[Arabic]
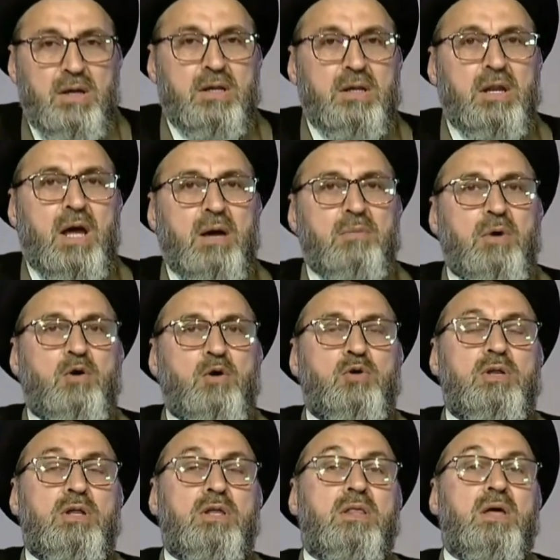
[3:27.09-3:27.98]
نعم
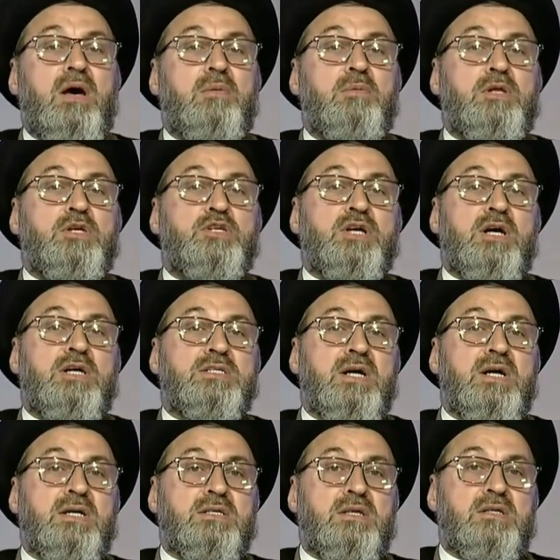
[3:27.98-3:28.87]
اكو نظام
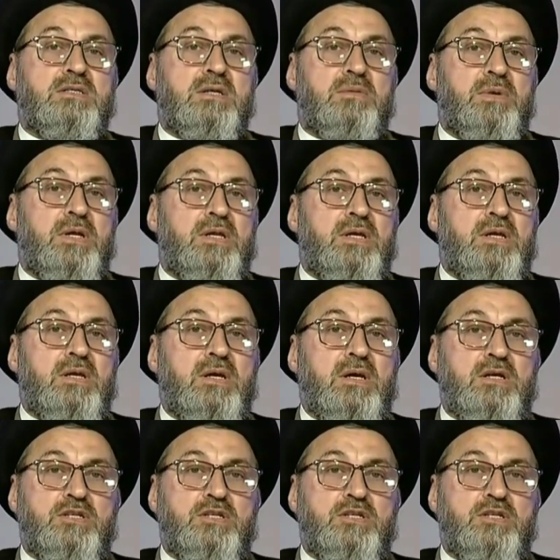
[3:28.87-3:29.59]
اجازات الزمنيه